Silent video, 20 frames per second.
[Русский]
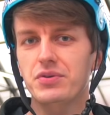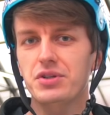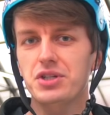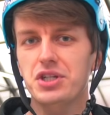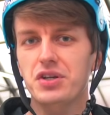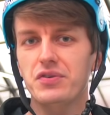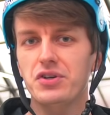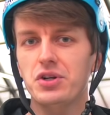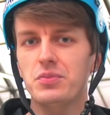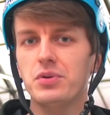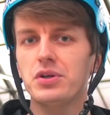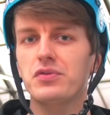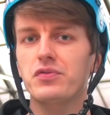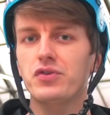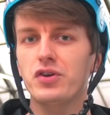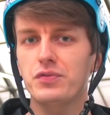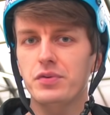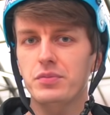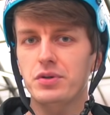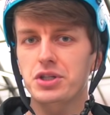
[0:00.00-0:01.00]
Сегодняшнее видео будет
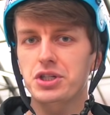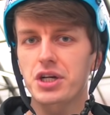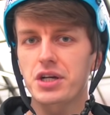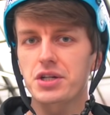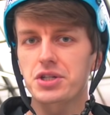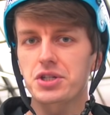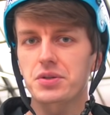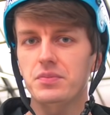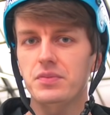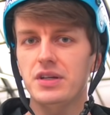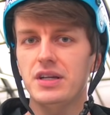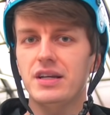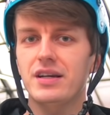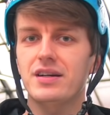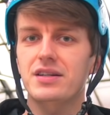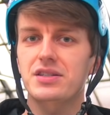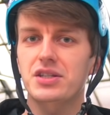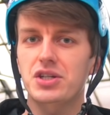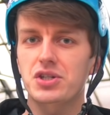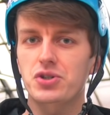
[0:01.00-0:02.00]
вновь обучающим, и
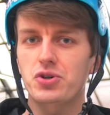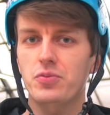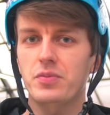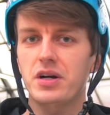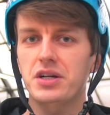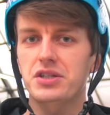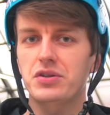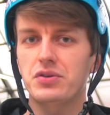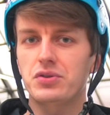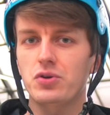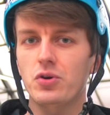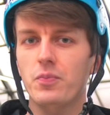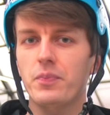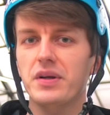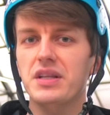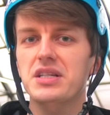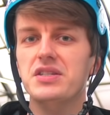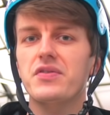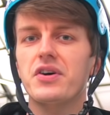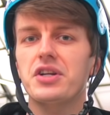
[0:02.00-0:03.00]
я расскажу вам, как делать трюк
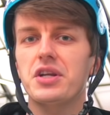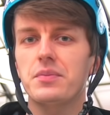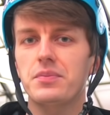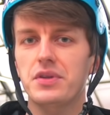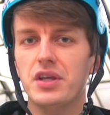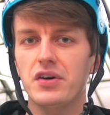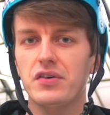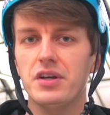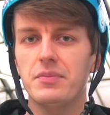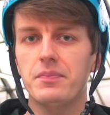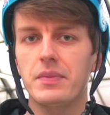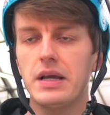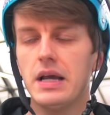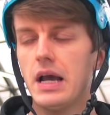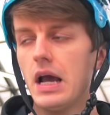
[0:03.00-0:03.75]
под названием Tail